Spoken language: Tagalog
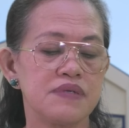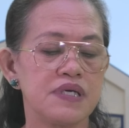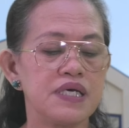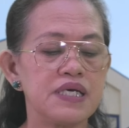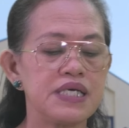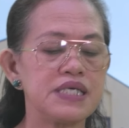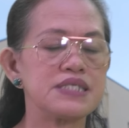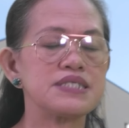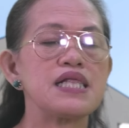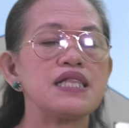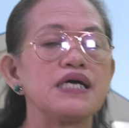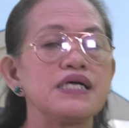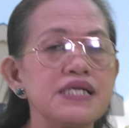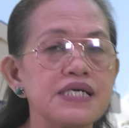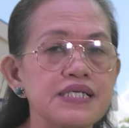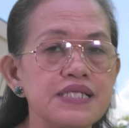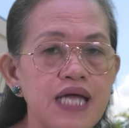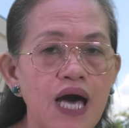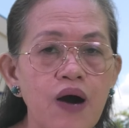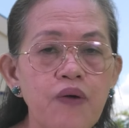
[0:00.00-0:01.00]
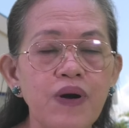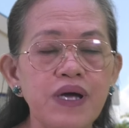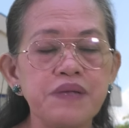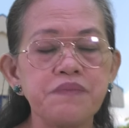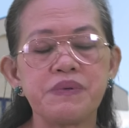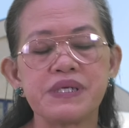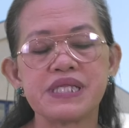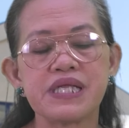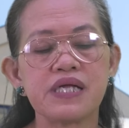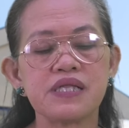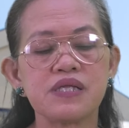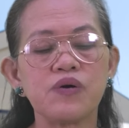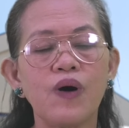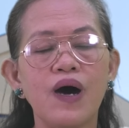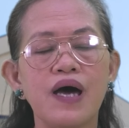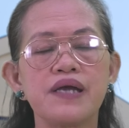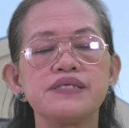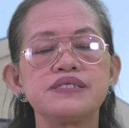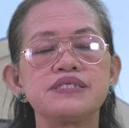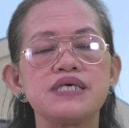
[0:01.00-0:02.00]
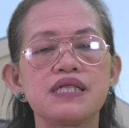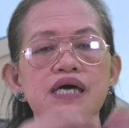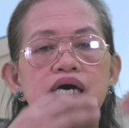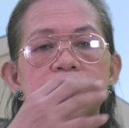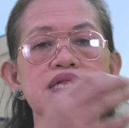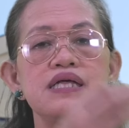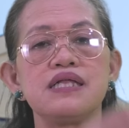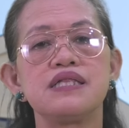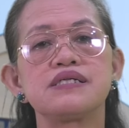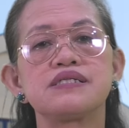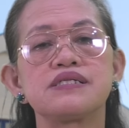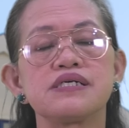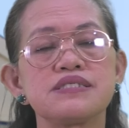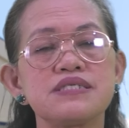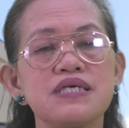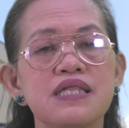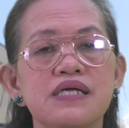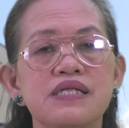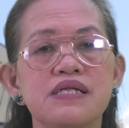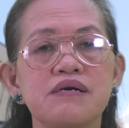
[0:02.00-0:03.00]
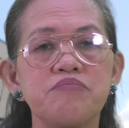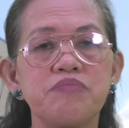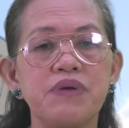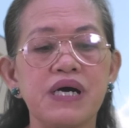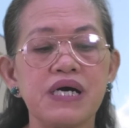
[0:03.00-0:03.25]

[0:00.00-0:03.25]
hingi sila ng tawad, patatawarin sila, ililigtas sila ng